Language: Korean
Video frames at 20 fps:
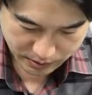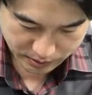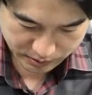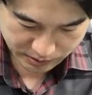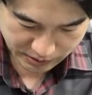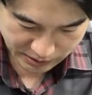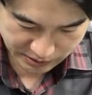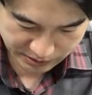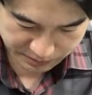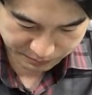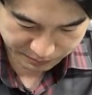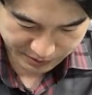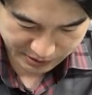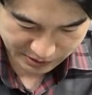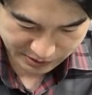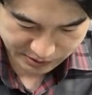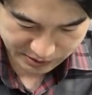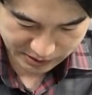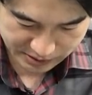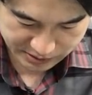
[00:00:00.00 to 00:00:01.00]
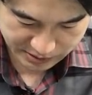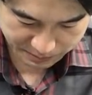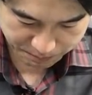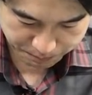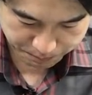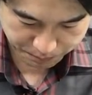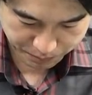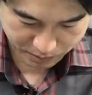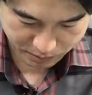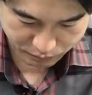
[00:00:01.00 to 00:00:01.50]
자 임대차
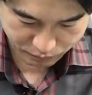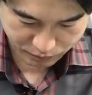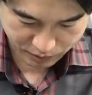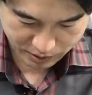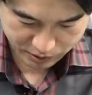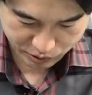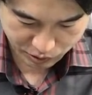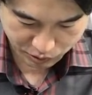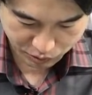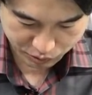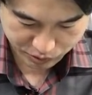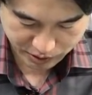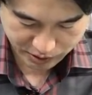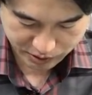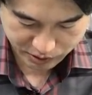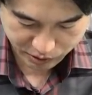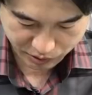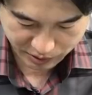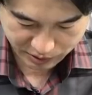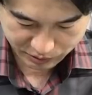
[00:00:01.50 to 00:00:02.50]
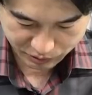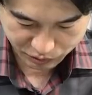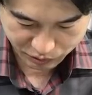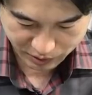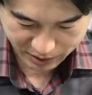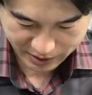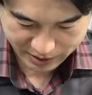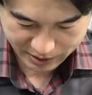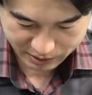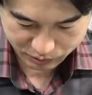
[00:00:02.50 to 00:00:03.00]
3법과 전월세 전환율
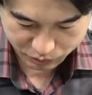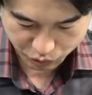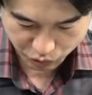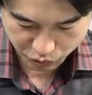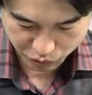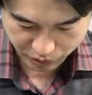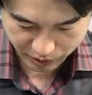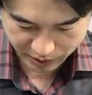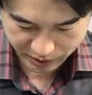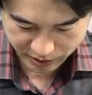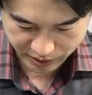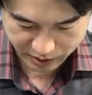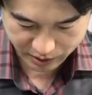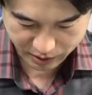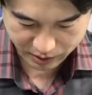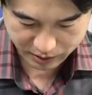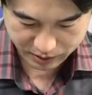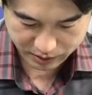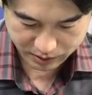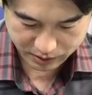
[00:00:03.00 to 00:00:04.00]
하향 조정에 이어